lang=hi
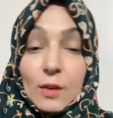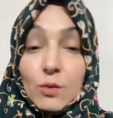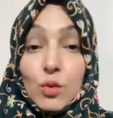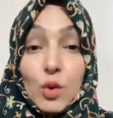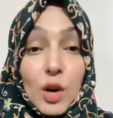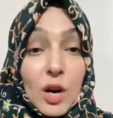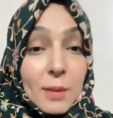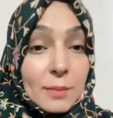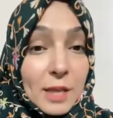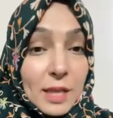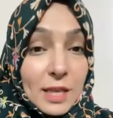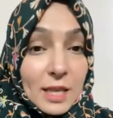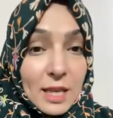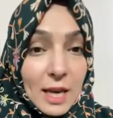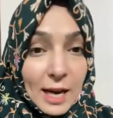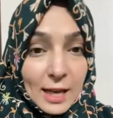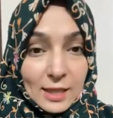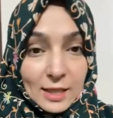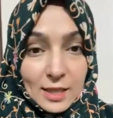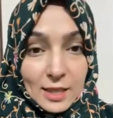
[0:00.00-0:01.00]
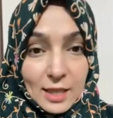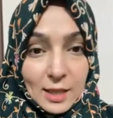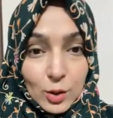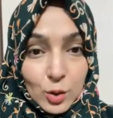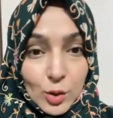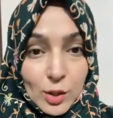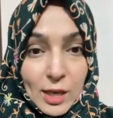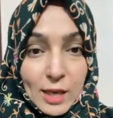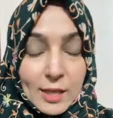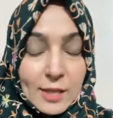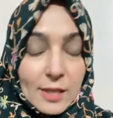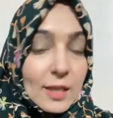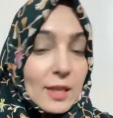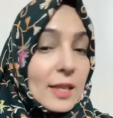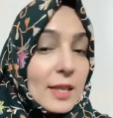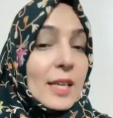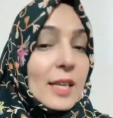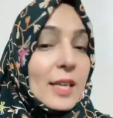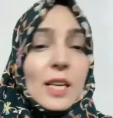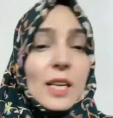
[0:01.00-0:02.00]
का वो हम नहीं आइडियली गुजार
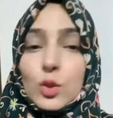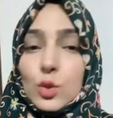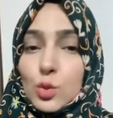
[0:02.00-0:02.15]
सके या हम्म।